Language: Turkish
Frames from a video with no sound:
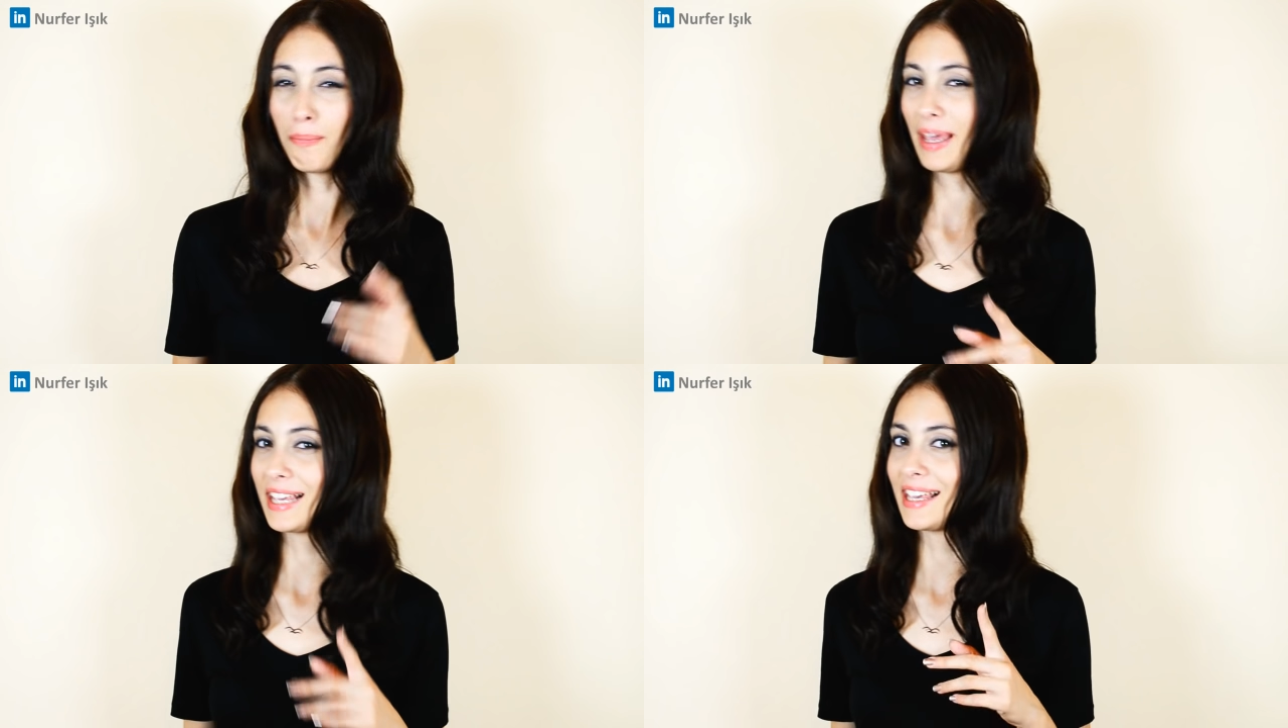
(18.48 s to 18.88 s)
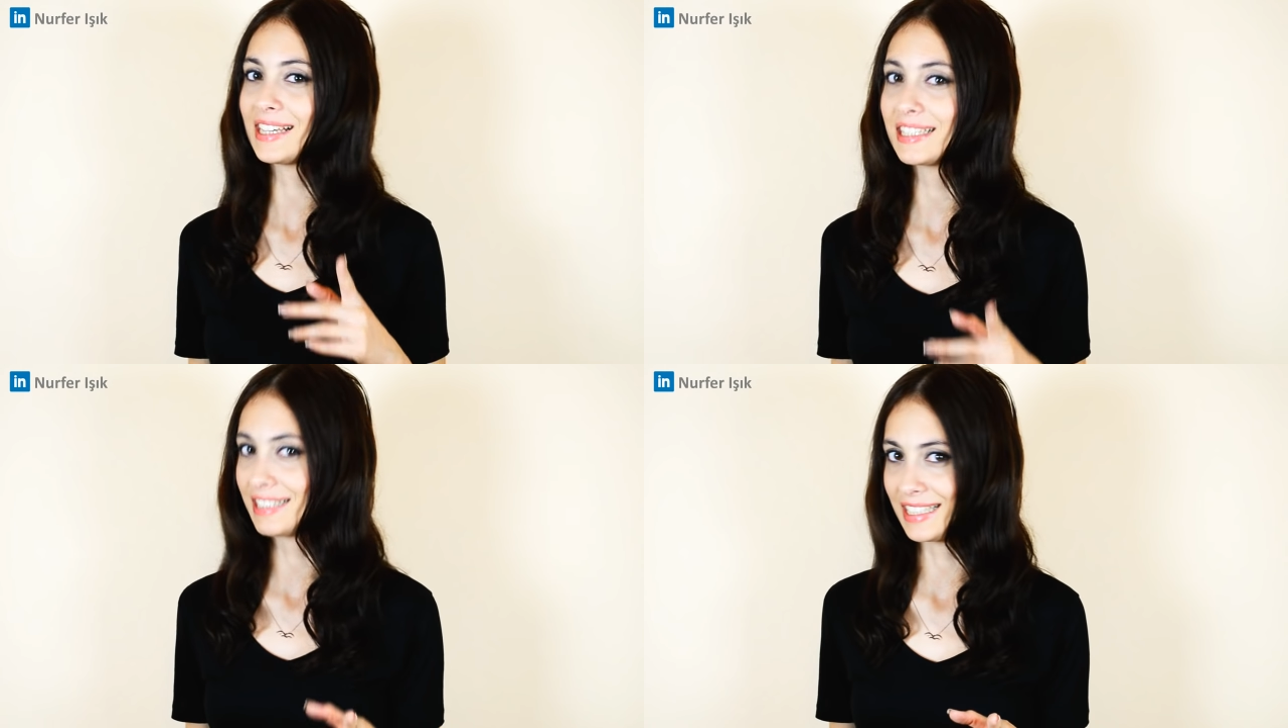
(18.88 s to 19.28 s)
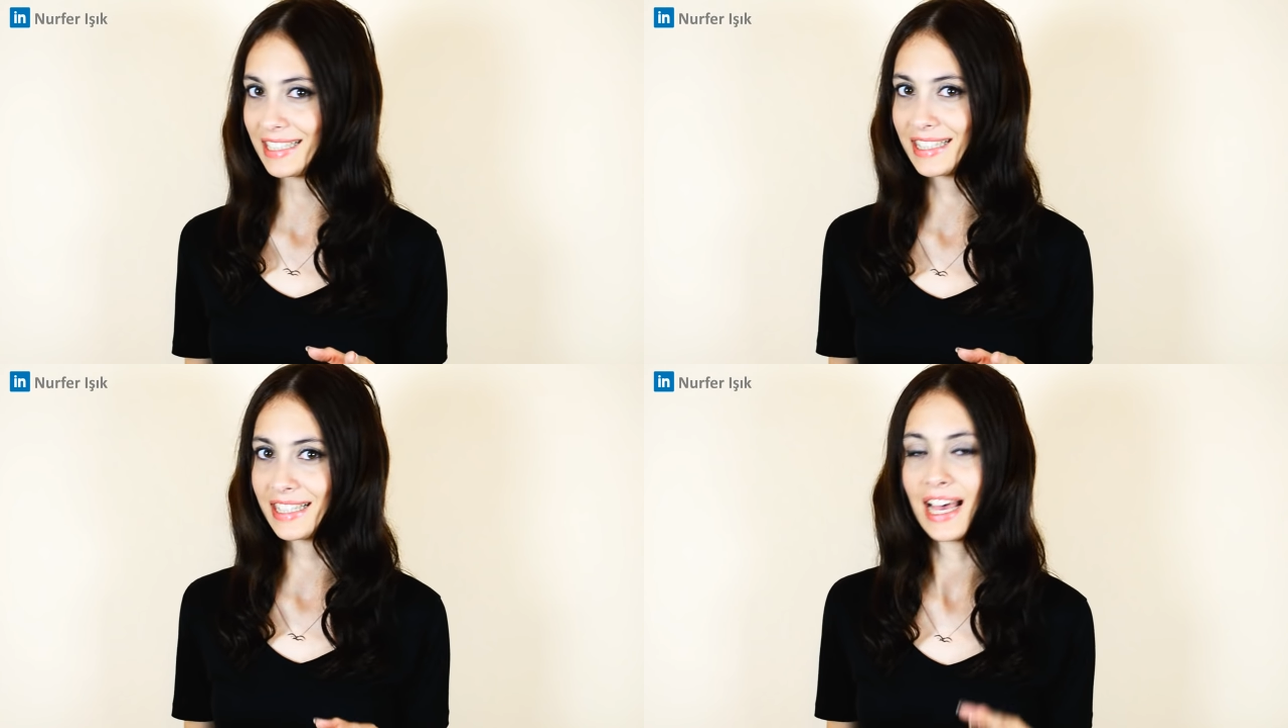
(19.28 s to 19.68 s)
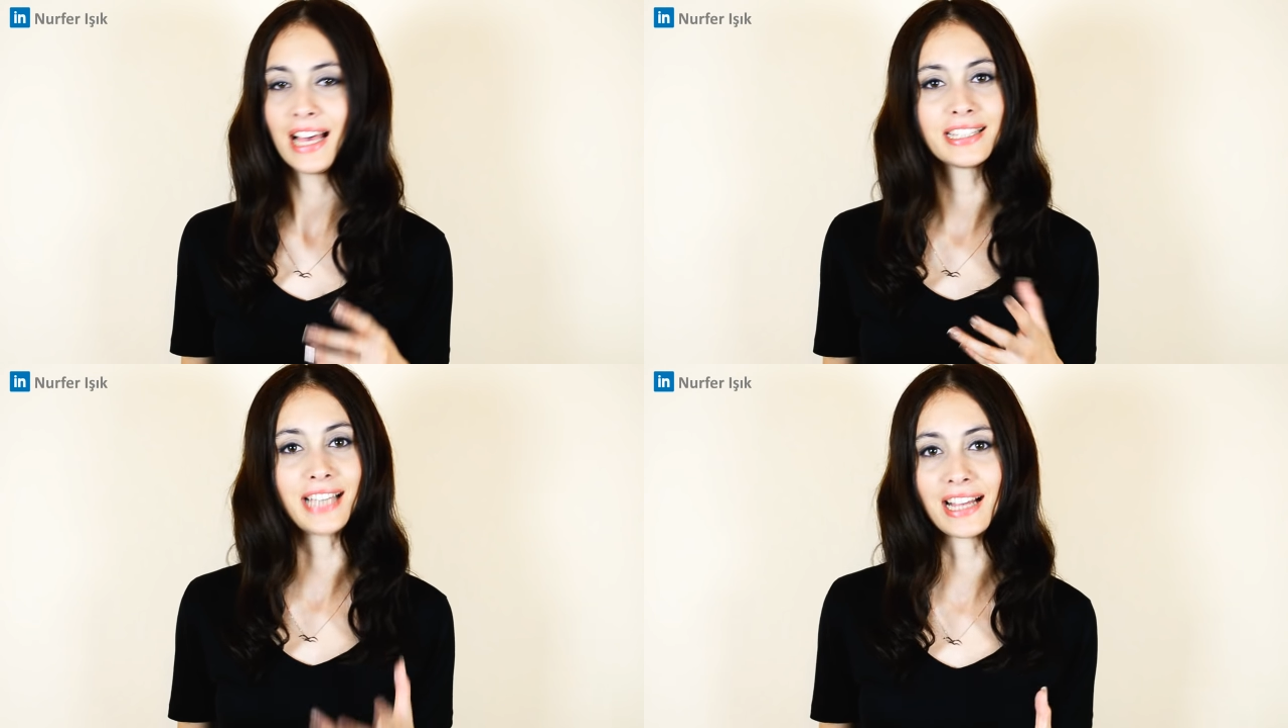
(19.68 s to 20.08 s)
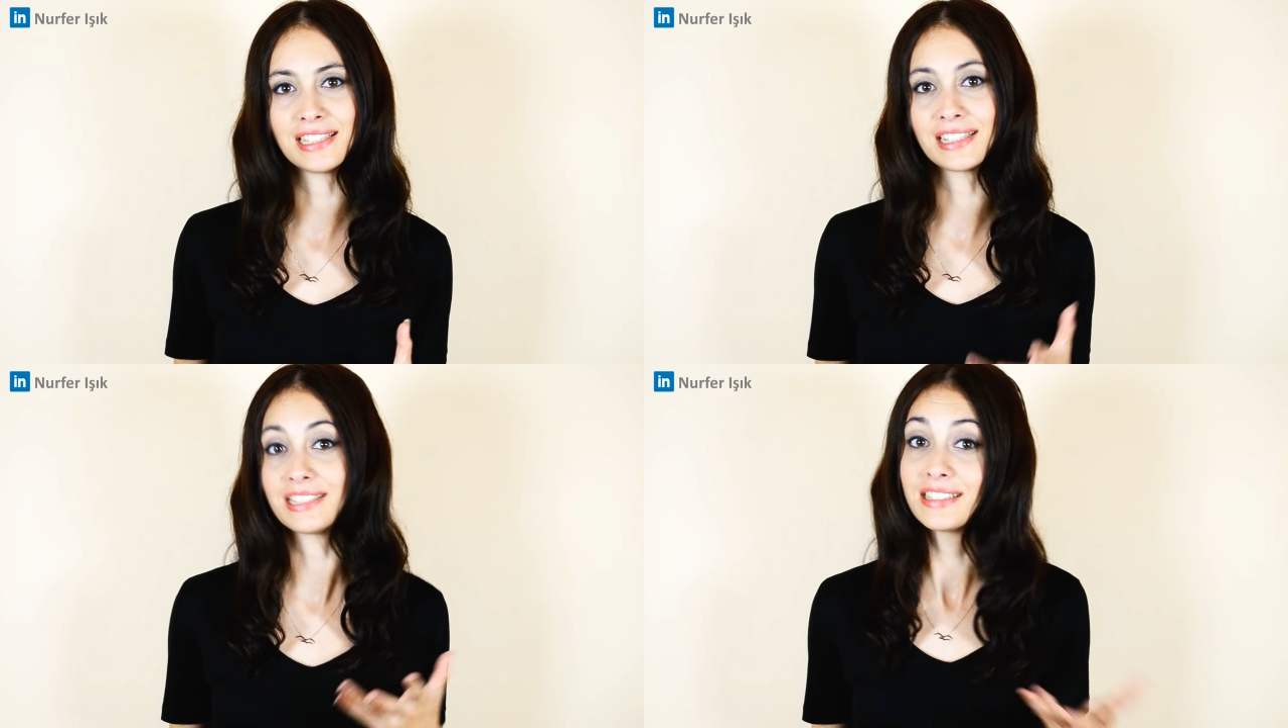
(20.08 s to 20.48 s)
Peki ya siz?
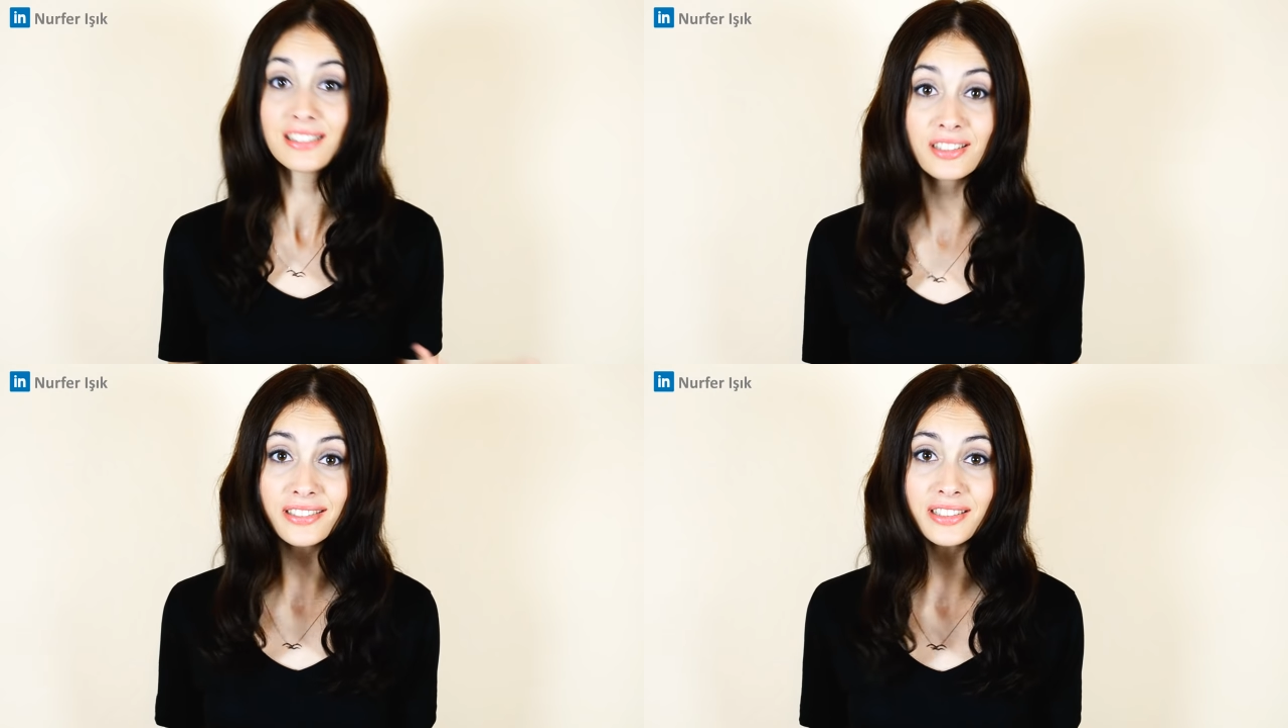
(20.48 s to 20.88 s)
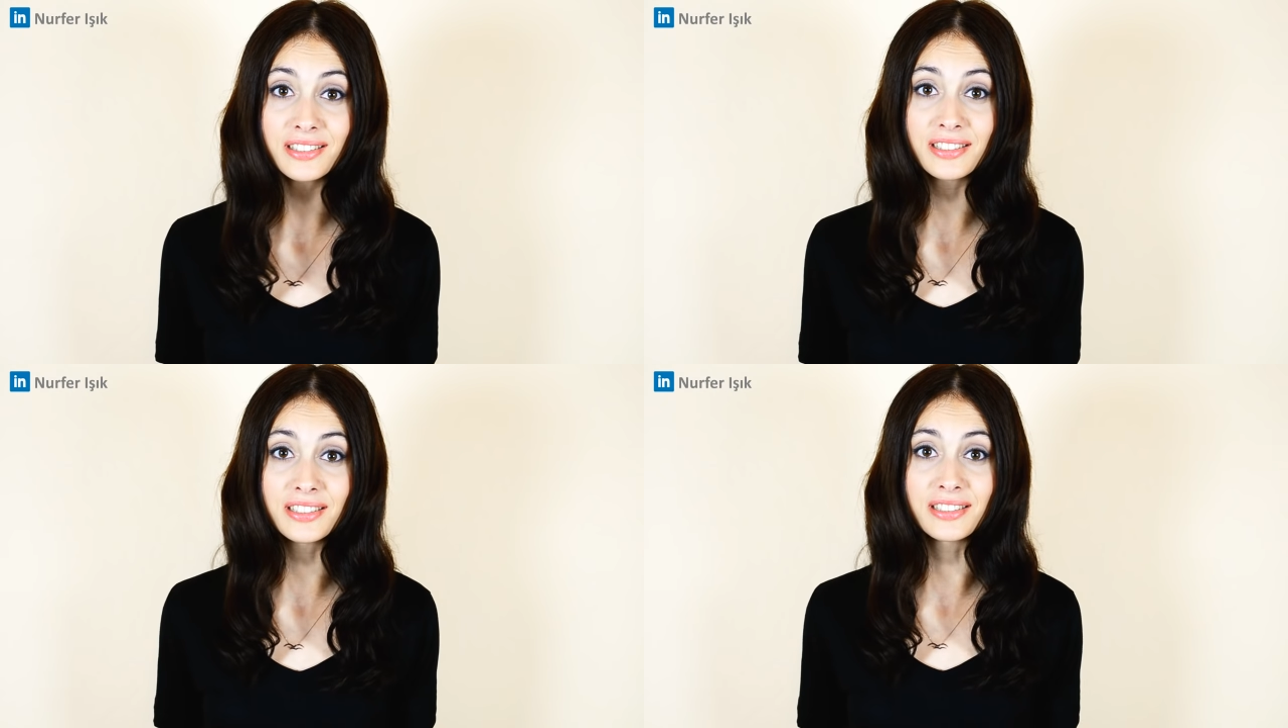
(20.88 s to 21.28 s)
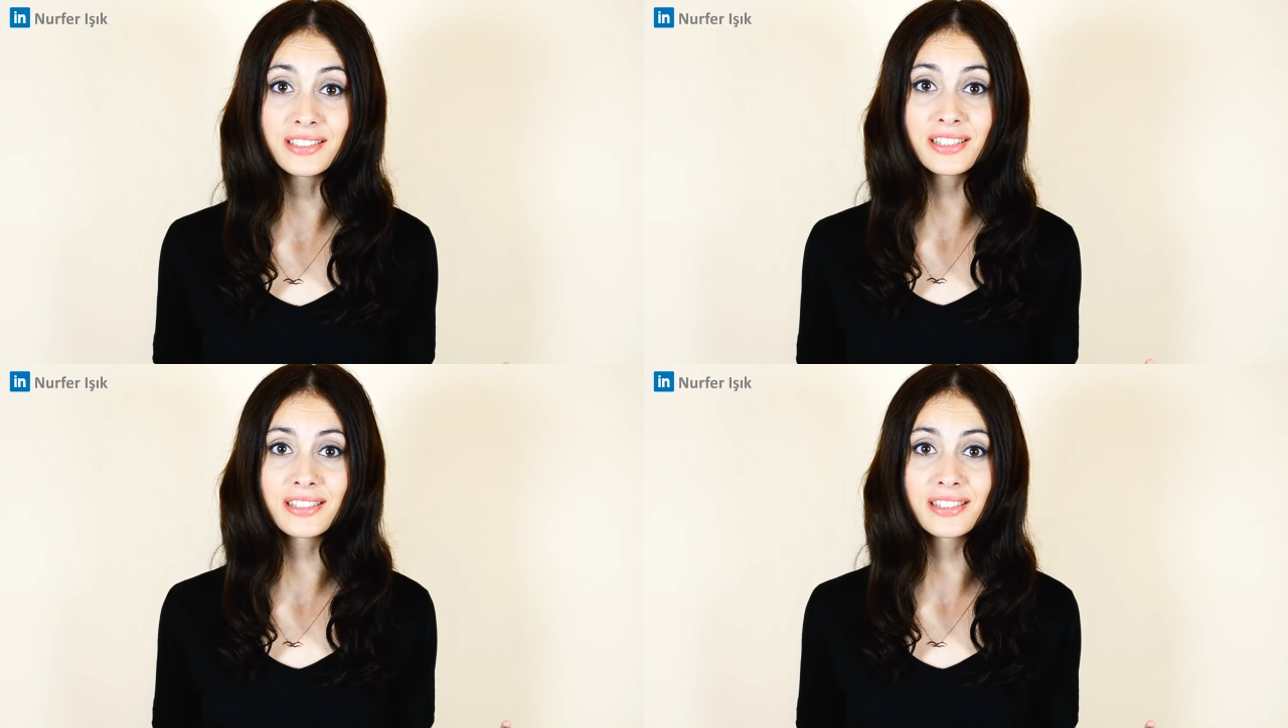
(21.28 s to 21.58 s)
Kendinizi nasıl tanıtırdınız?